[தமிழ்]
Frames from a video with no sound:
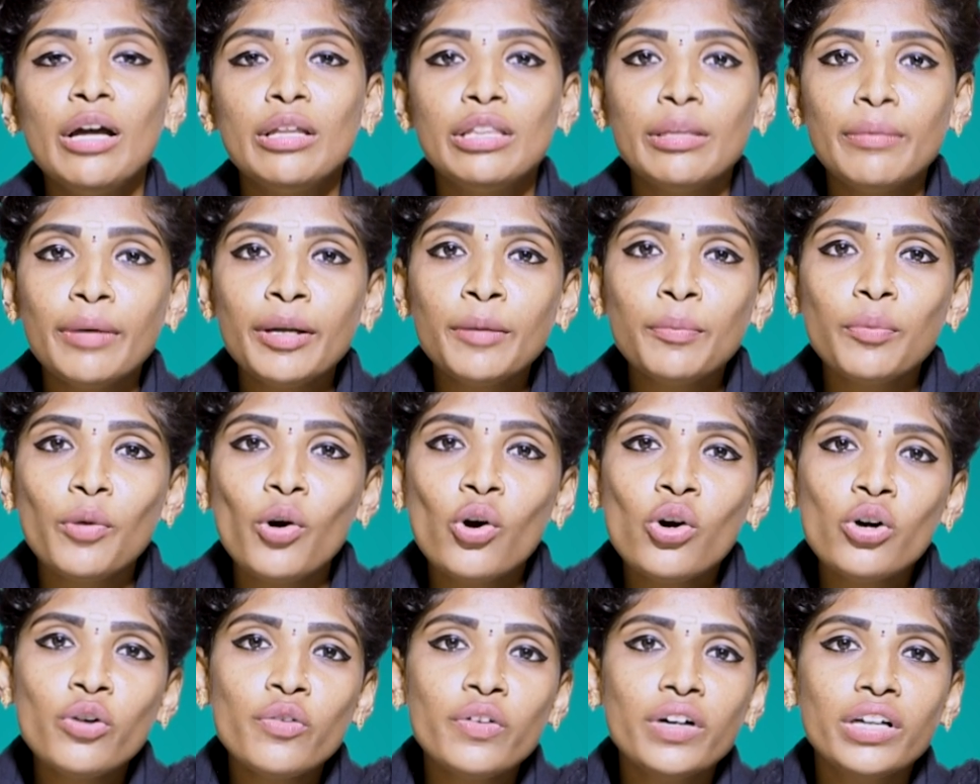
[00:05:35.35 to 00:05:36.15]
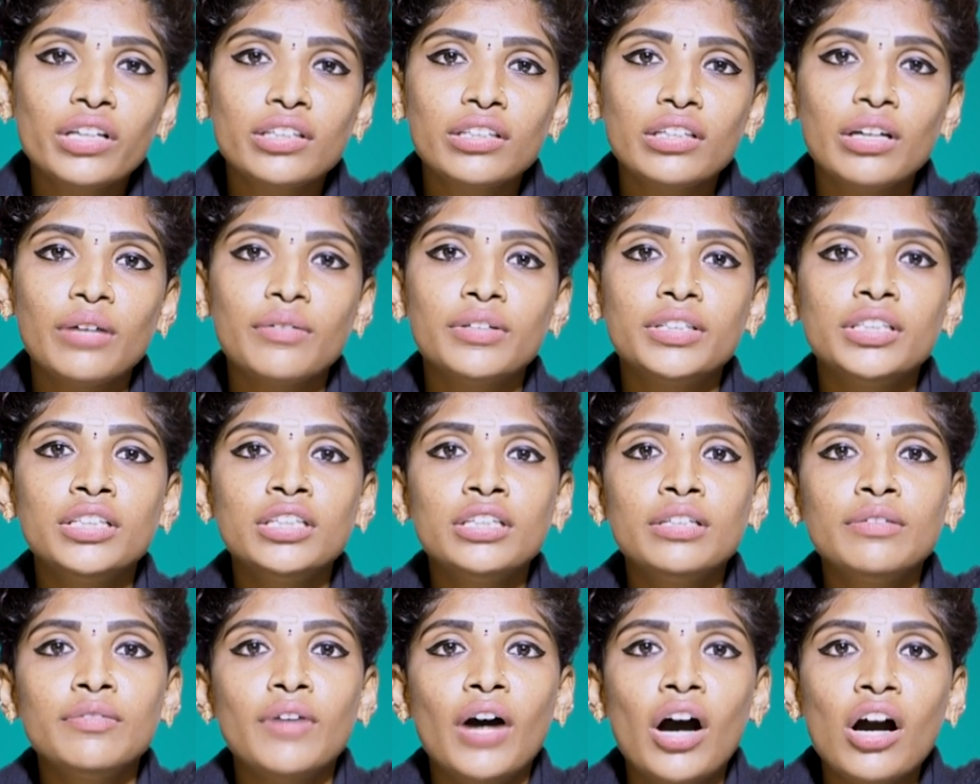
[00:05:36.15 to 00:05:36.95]
இந்த மாதிரி போக்குவரத்தில்
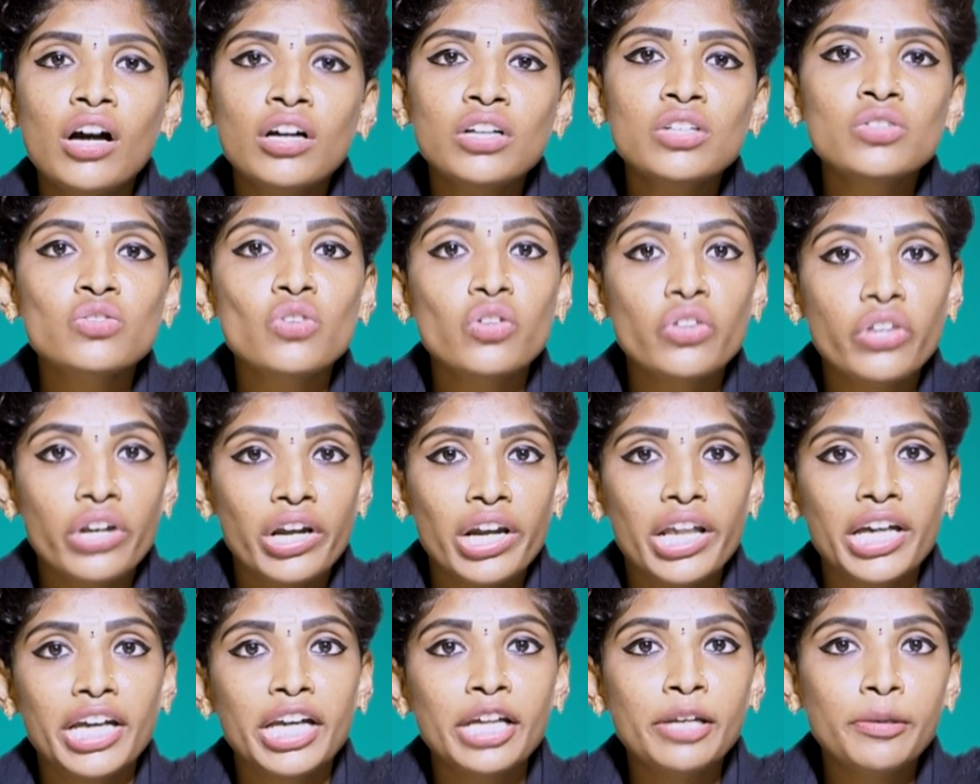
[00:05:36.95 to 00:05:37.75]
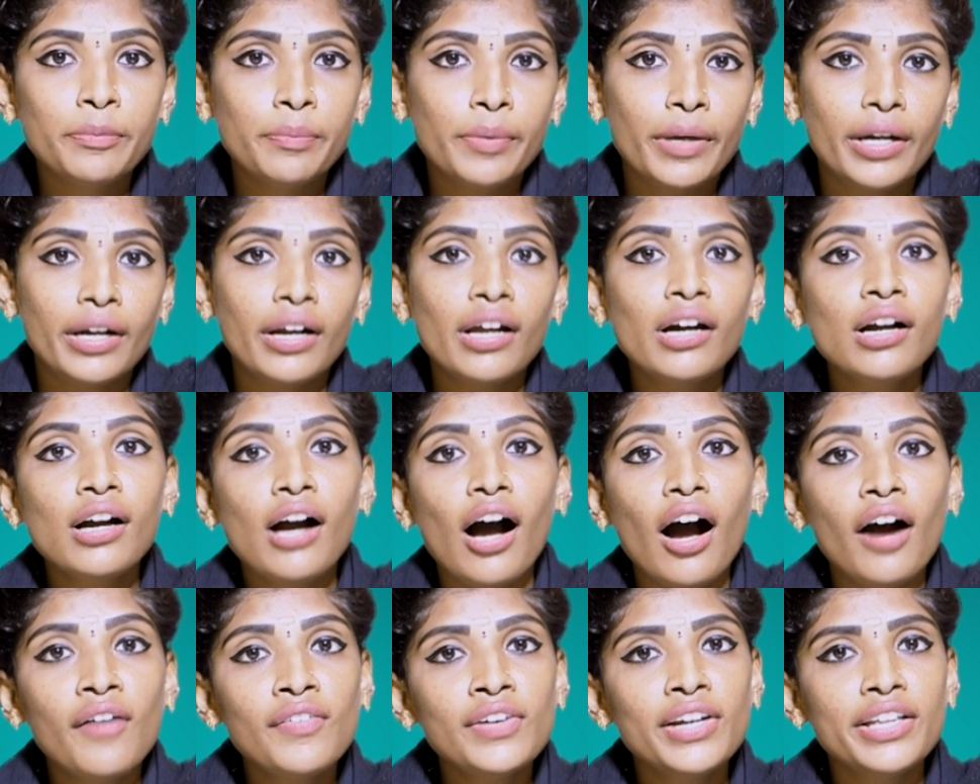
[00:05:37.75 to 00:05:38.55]
வந்து வாகன சோதனையில ஈடுபடுற
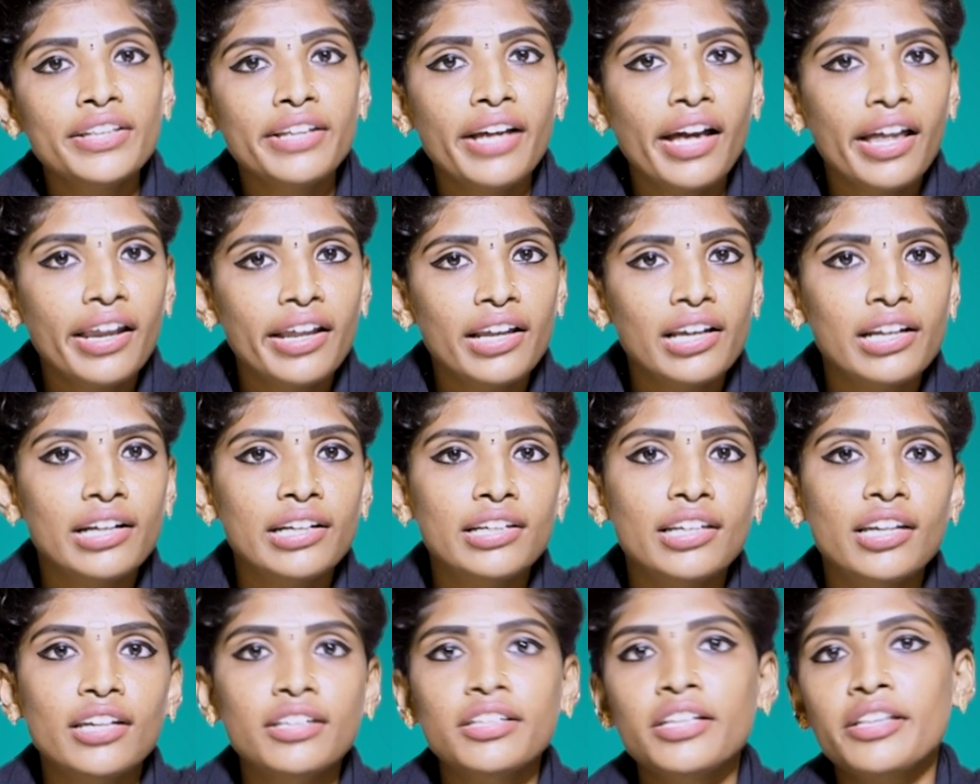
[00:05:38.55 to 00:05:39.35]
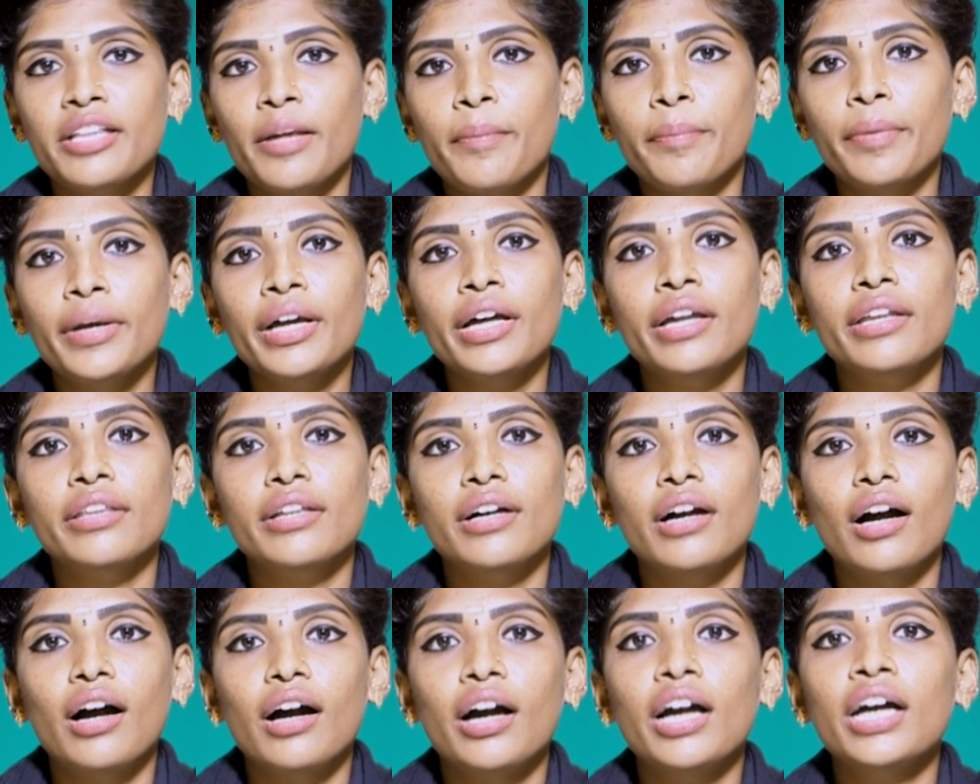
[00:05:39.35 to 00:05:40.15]
காவல் அதிகாரிகள் கிட்ட இருந்து
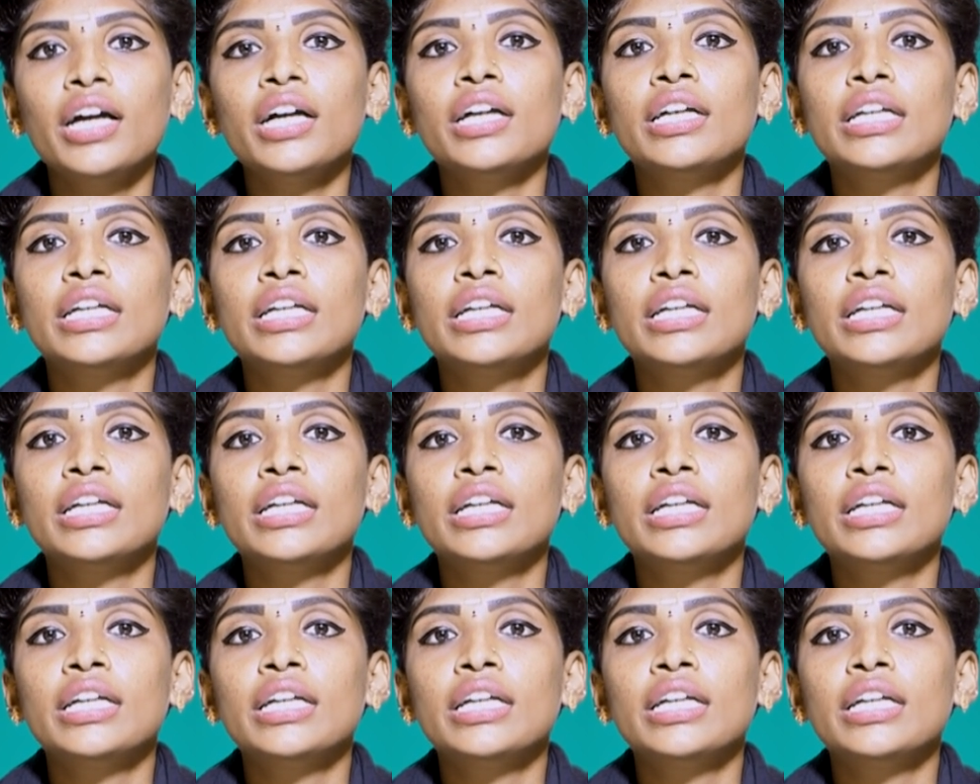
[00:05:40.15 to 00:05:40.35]
தப்பிக்கிறதுக்காக